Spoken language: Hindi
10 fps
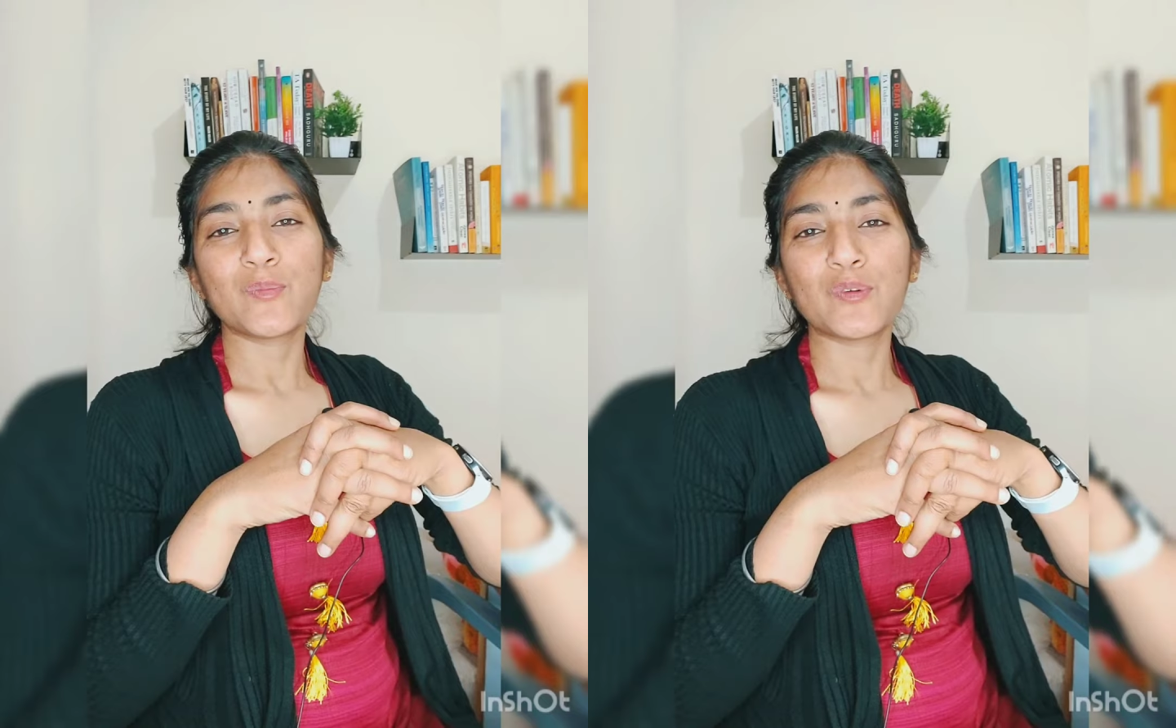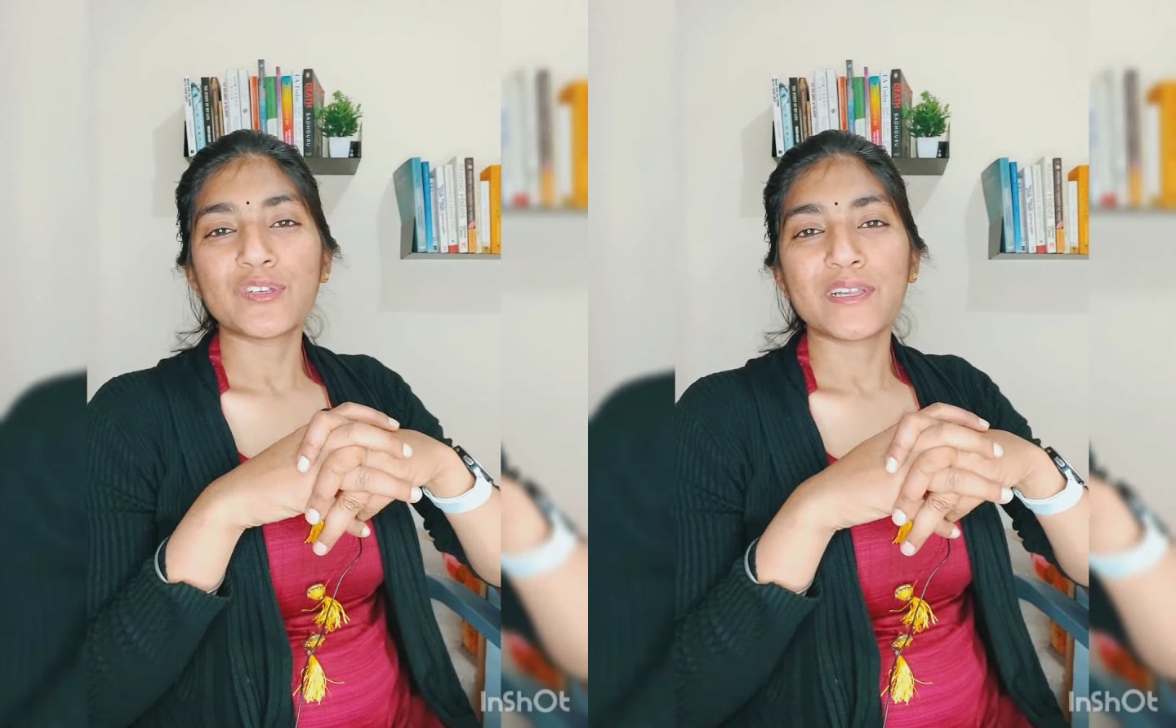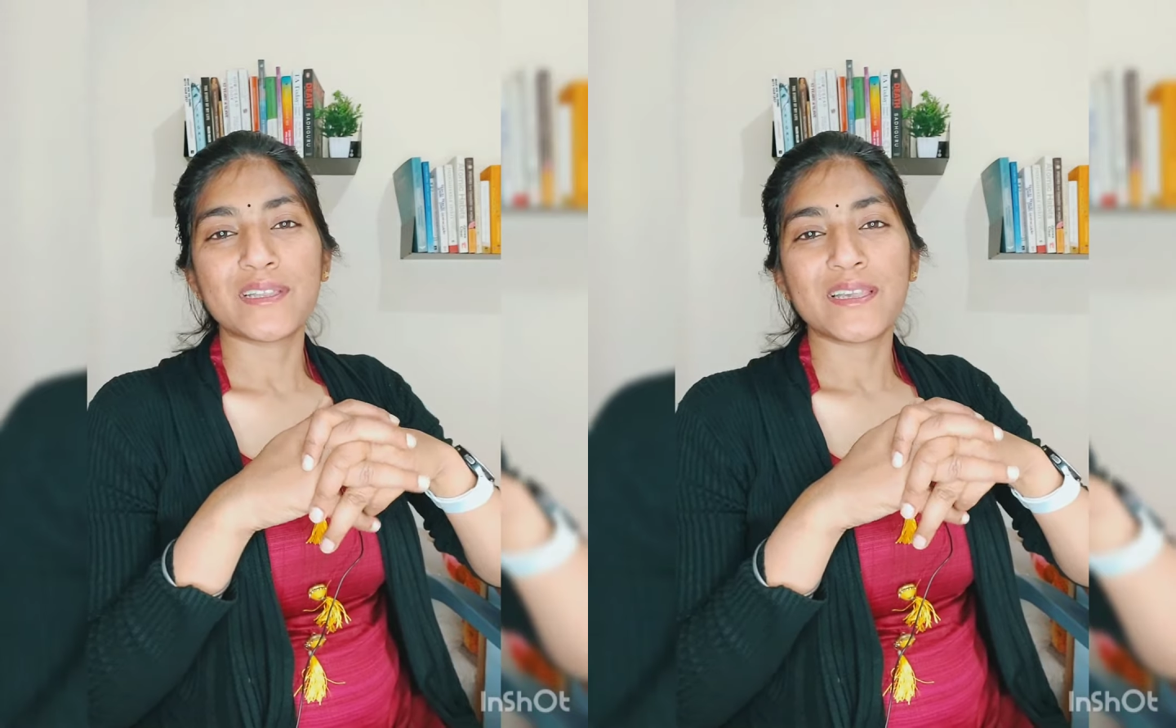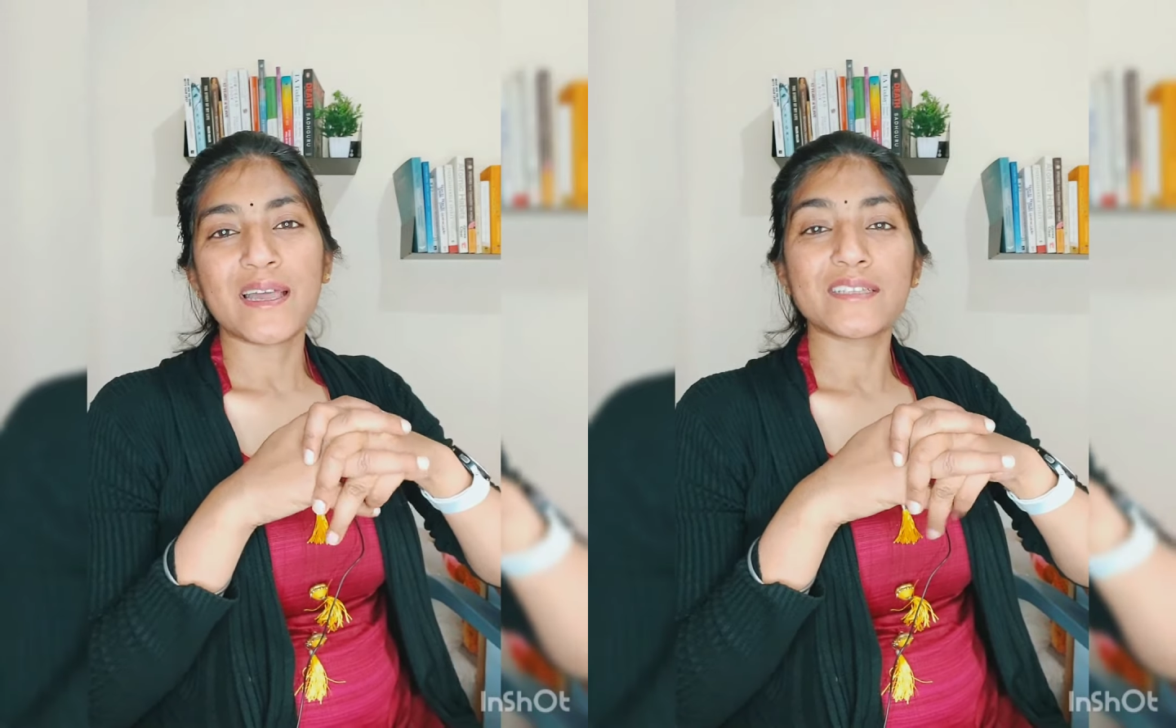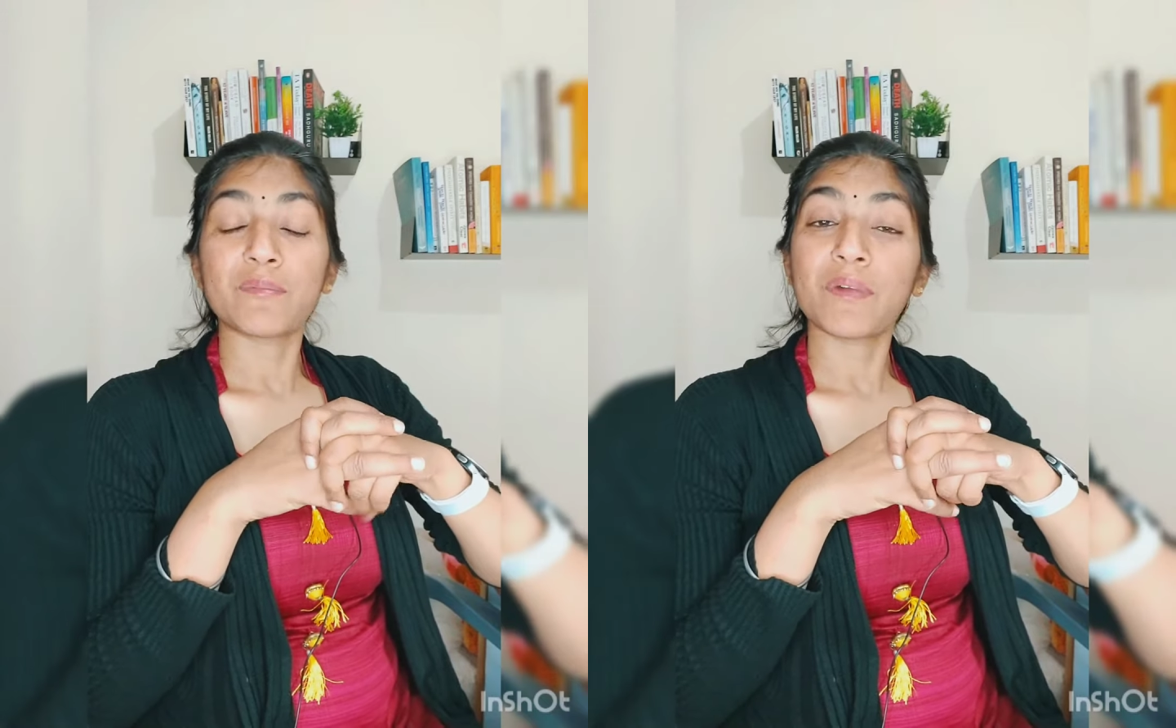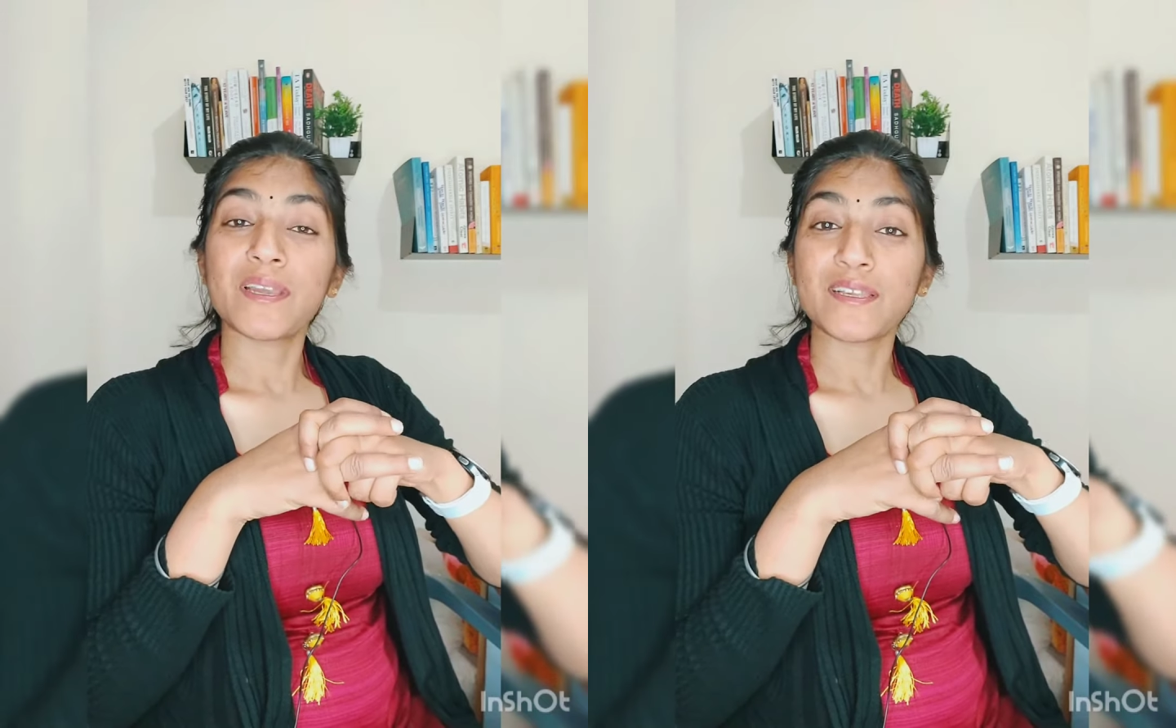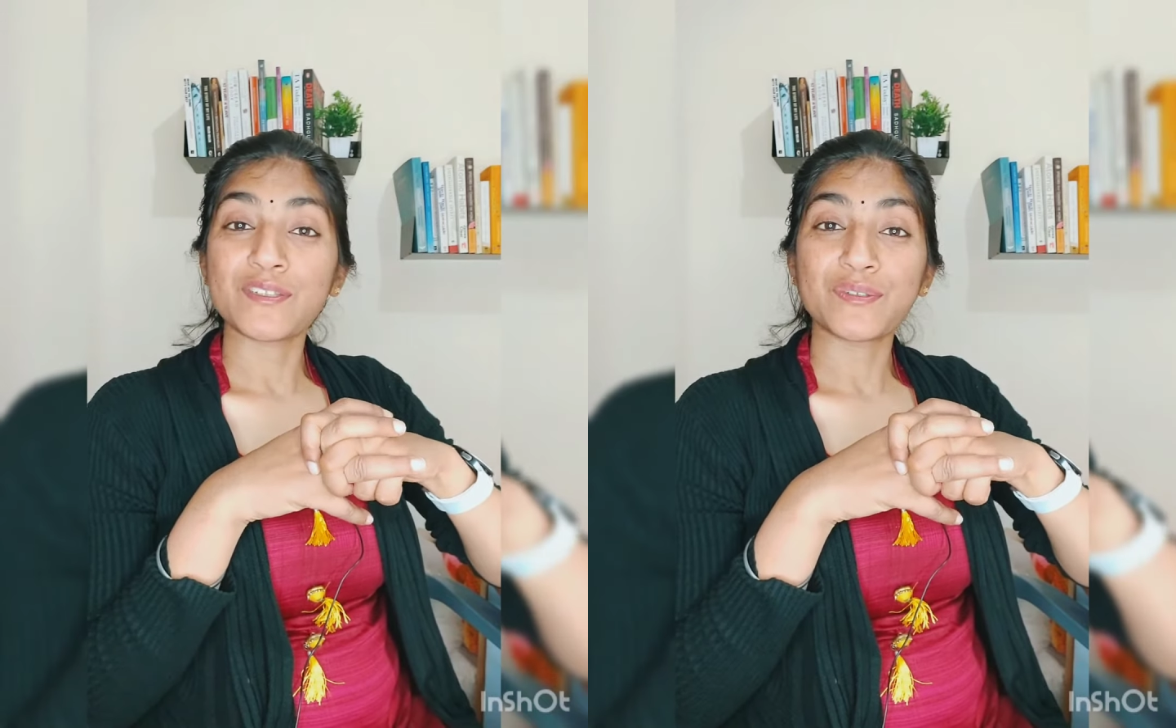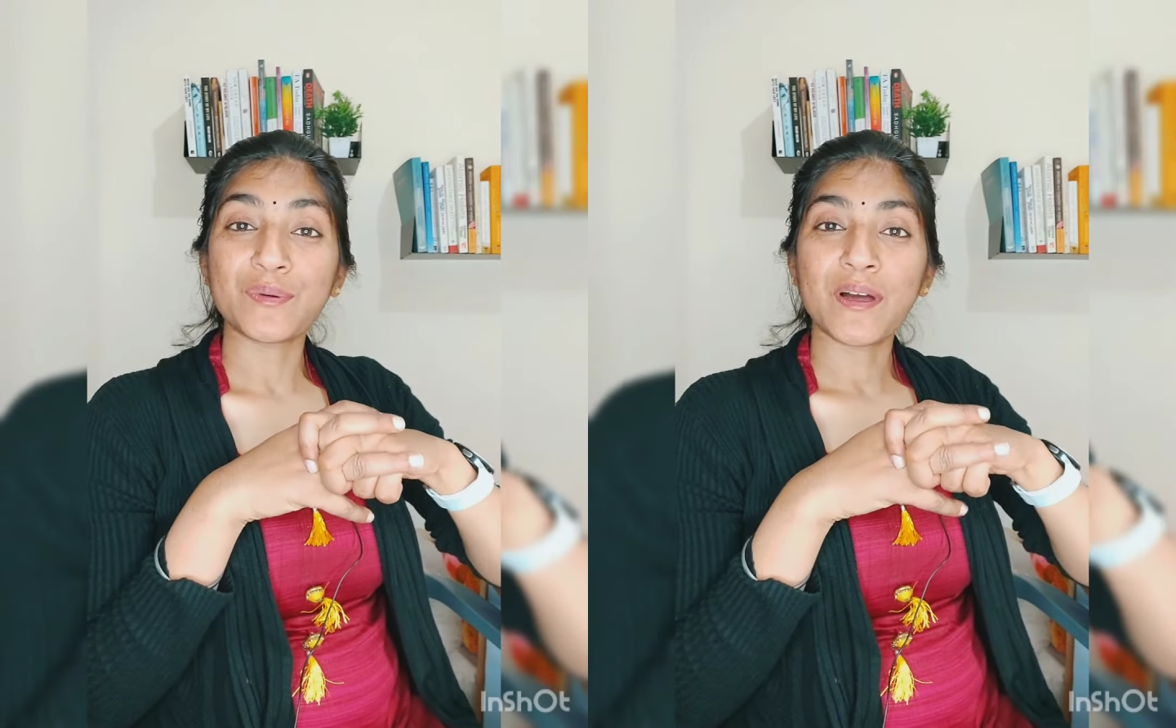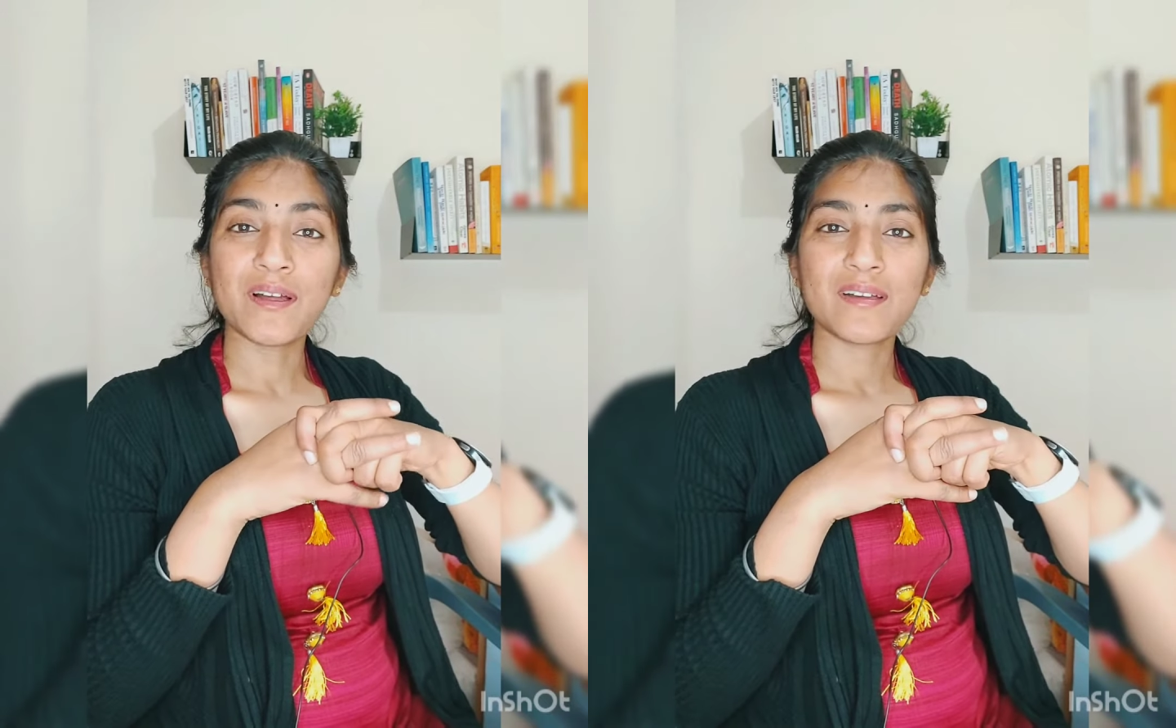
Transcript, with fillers: पूछ लेते हैं आज आपका टेस्ट हुआ